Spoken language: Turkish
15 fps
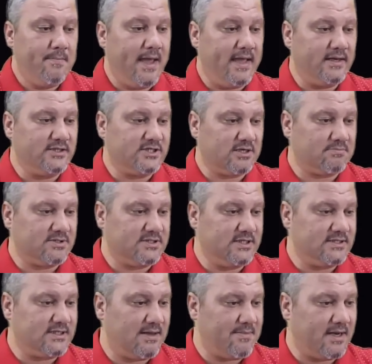beğenecek
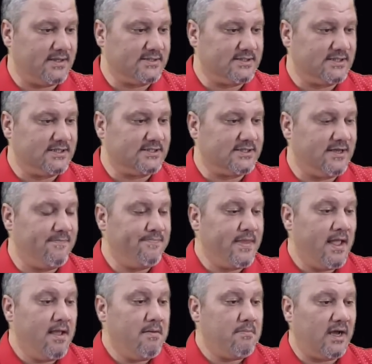misiniz? Hemen hızlı hızlı
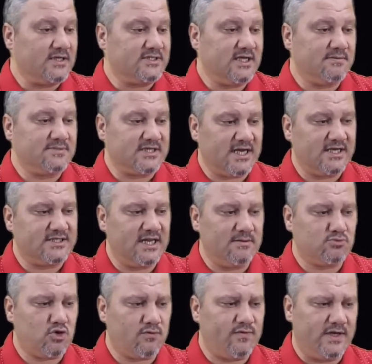maçlarımıza
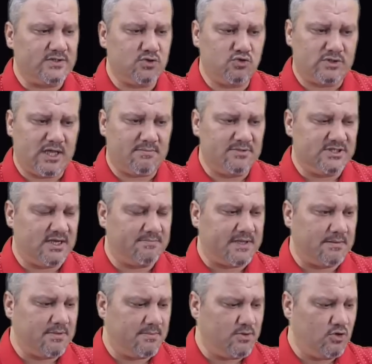geçelim. Çok fazla uzatmayacağım.
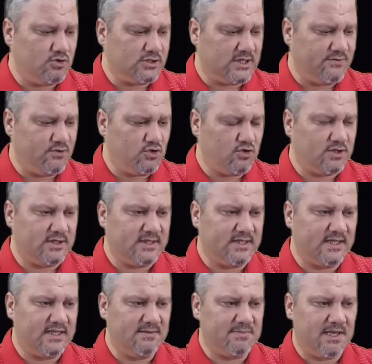Tabii bir önceki videoda
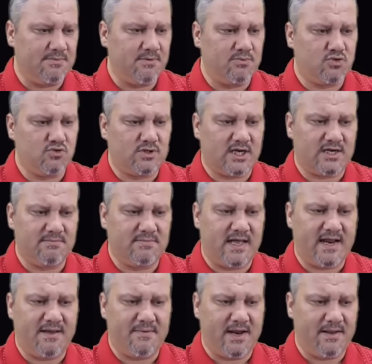da dediğim gibi bütün
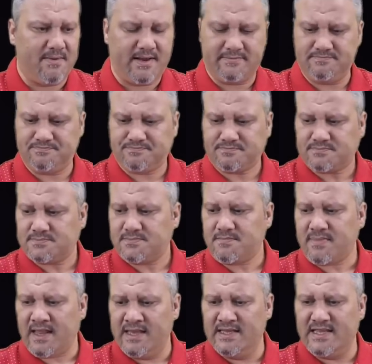takımlar hemen hemen
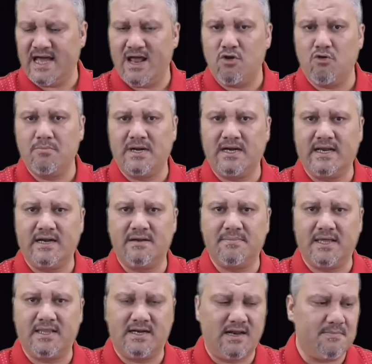ideal
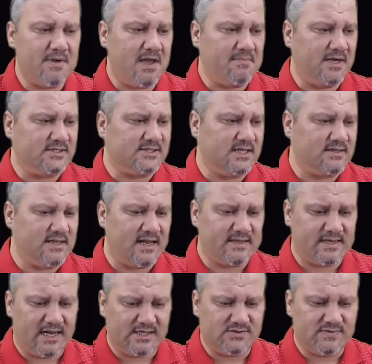11'lerini belirlemeye
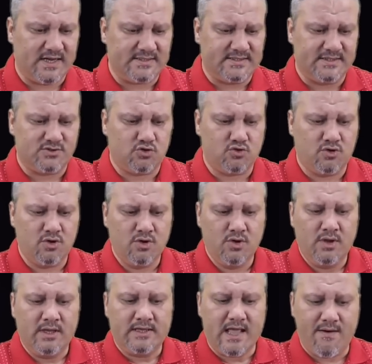başladılar. Transfer sezonu
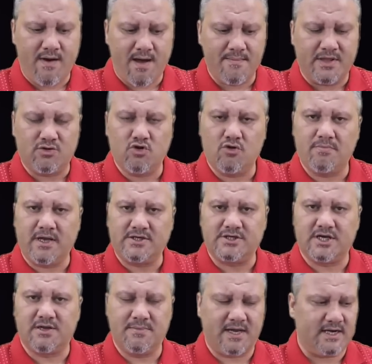devam ediyor.
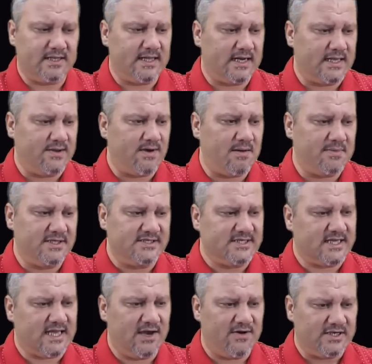5 Ekim'e kadar devam
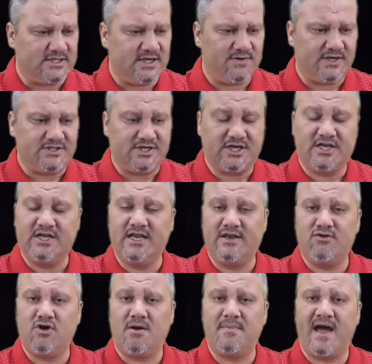edecek. Yavaş yavaş
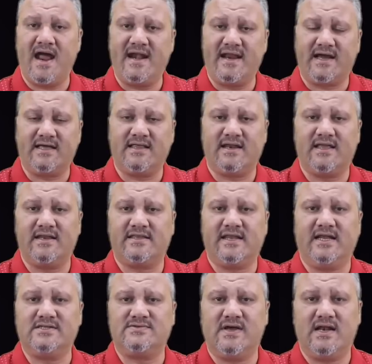şekilleniyor ama her ne kadar yeni
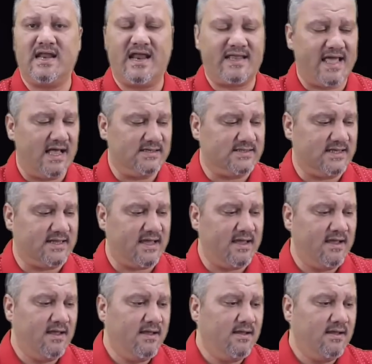transferler gelse de